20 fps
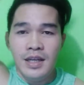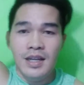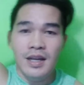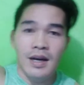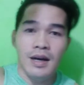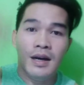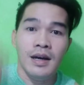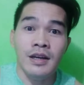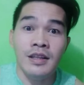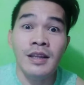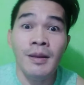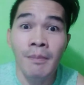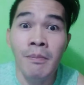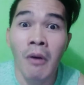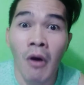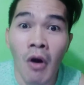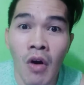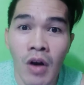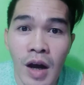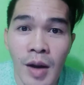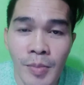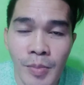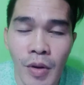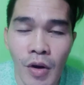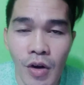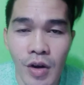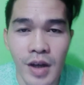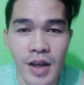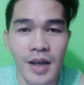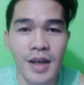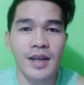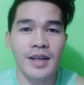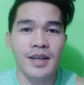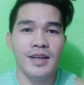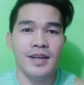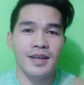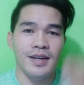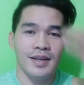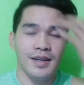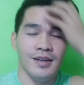na ng bonggang-bongga,
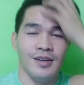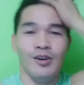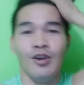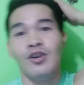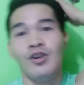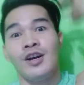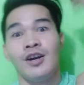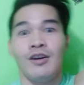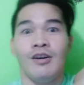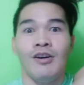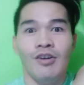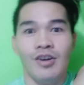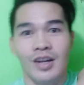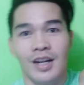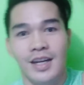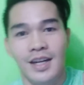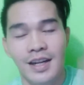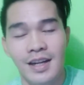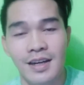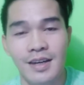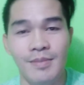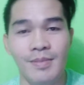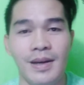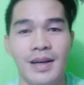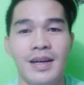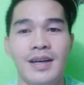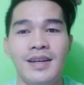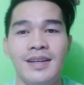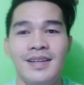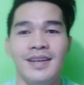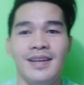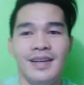kaya gora-gora na, di ba?